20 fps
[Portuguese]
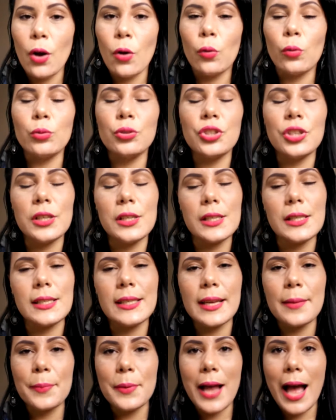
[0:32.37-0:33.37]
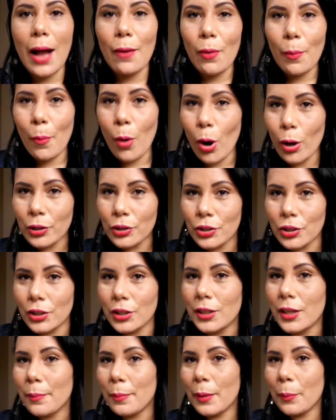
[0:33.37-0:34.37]
Utiliza sempre água
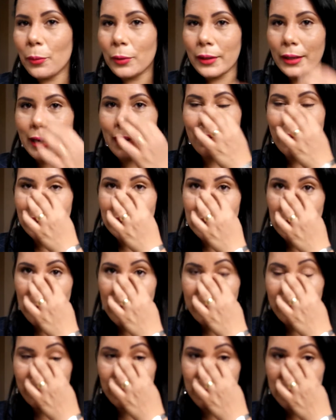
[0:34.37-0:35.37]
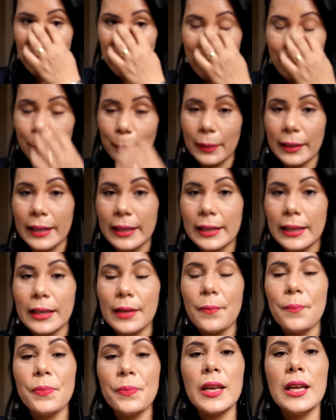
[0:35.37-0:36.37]
morninha para poder lavar seu, seu aplique.
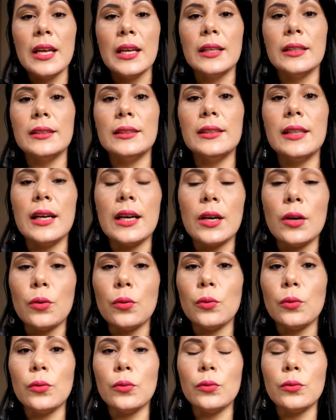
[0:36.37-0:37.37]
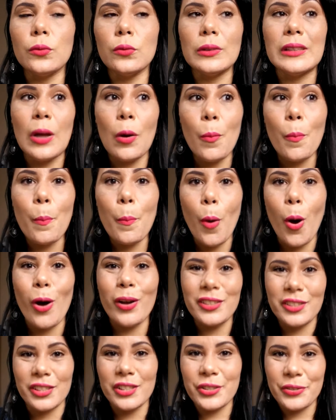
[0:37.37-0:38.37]
Não, não
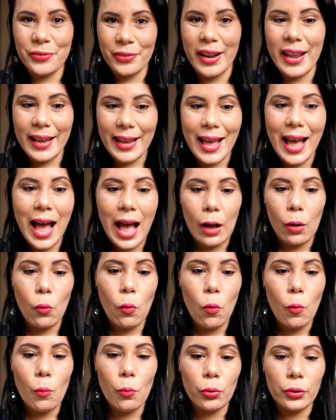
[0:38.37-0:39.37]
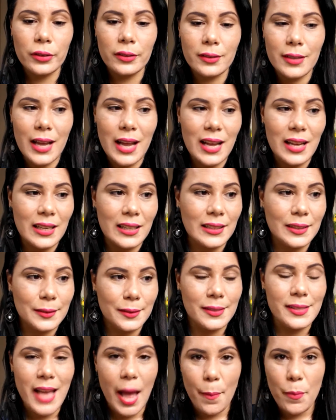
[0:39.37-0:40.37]
pode esfregar com muita,
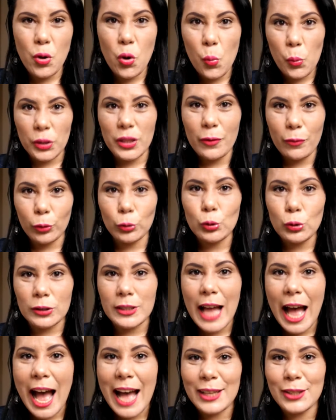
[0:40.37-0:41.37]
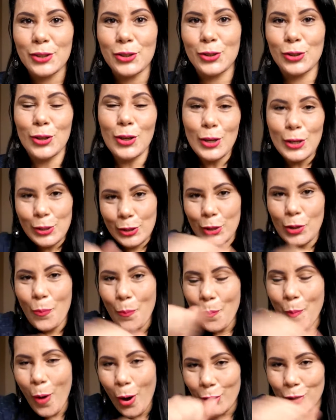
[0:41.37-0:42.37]
sabe, com muita vontade. Você não
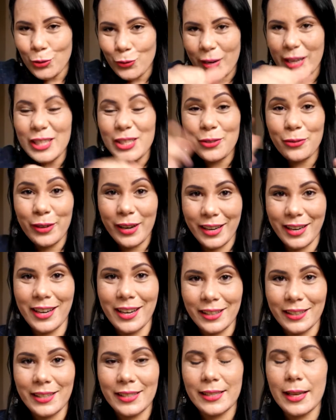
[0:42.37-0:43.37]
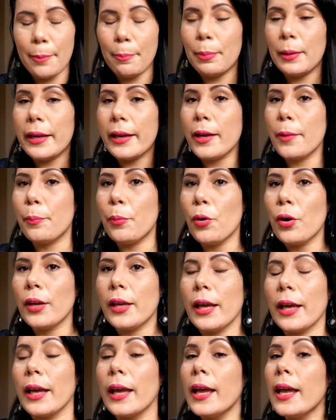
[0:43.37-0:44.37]
pode ficar esfregando esse aplique,
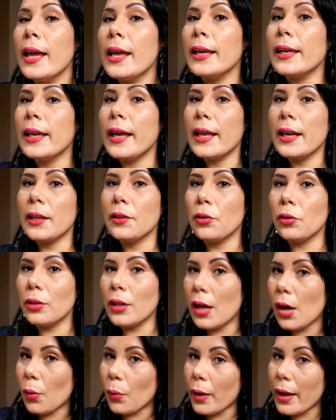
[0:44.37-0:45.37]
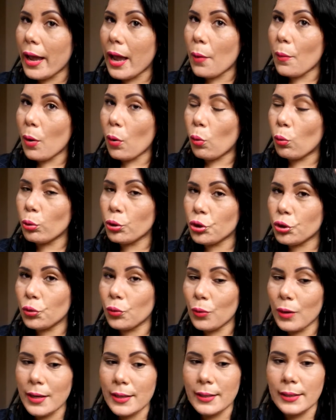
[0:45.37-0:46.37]
porque, querendo ou não, é uma
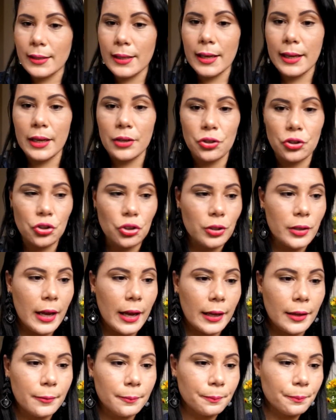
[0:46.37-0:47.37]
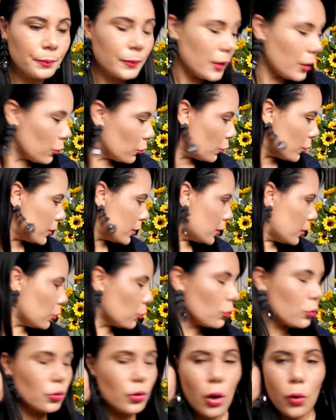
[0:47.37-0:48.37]
costurazinha que a gente tem. Eu tô, eu
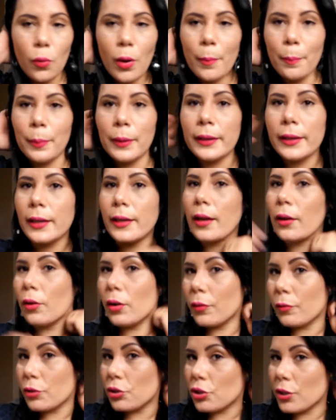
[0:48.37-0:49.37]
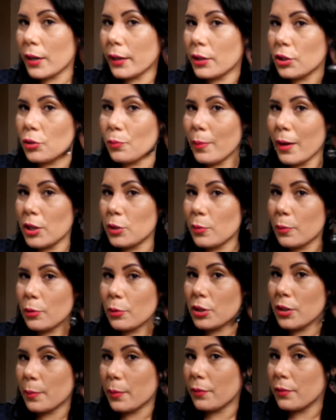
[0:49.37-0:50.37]
tô só com o aplique aqui agora, eu vou tirar aqui de baixo para
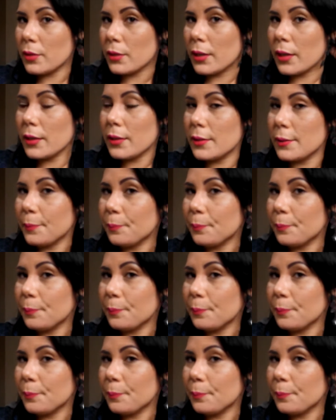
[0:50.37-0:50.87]
mostrar pra vocês.